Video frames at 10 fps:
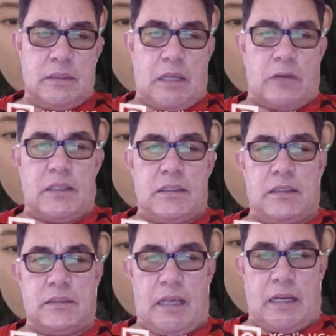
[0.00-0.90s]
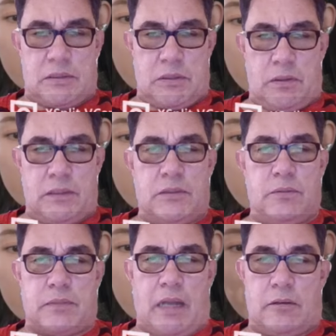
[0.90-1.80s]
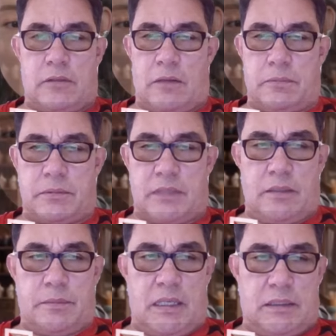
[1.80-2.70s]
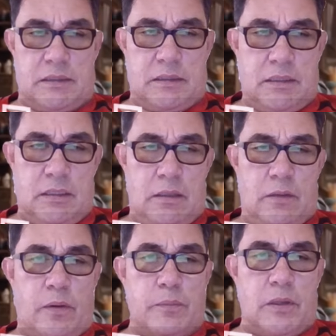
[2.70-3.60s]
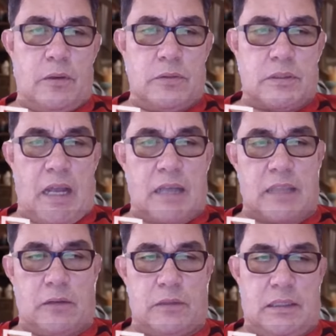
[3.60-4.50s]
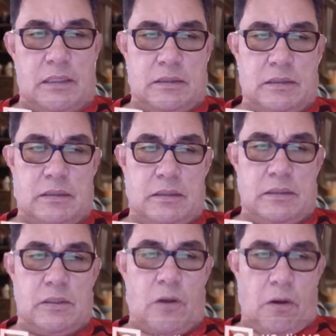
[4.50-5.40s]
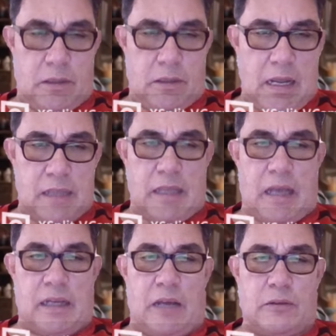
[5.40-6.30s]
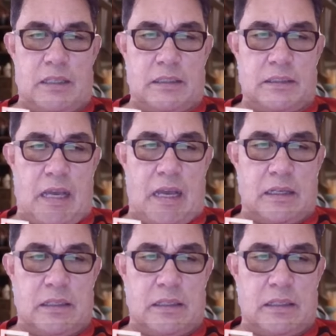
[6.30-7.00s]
Tàu điển hừ nhạt rồi rút trảo công trở về. Phong vũ xá tàu điển. Còn đa tạ lão nhân gia.